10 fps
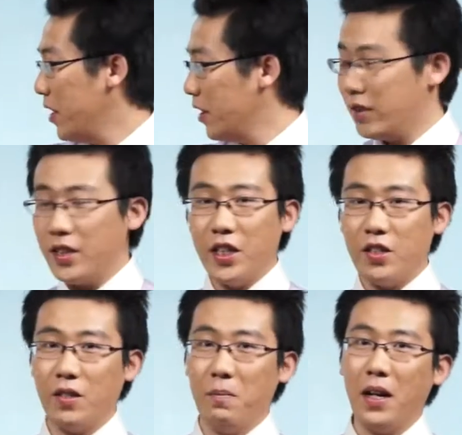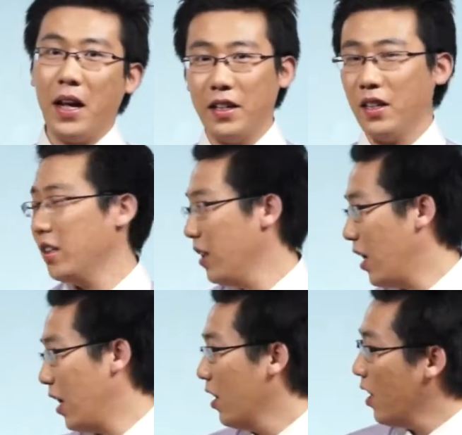这个 z 是怎么来的
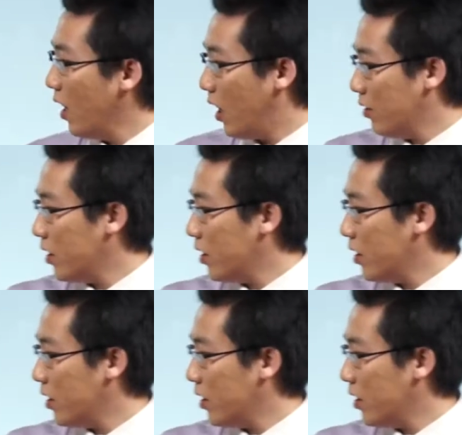啊？好，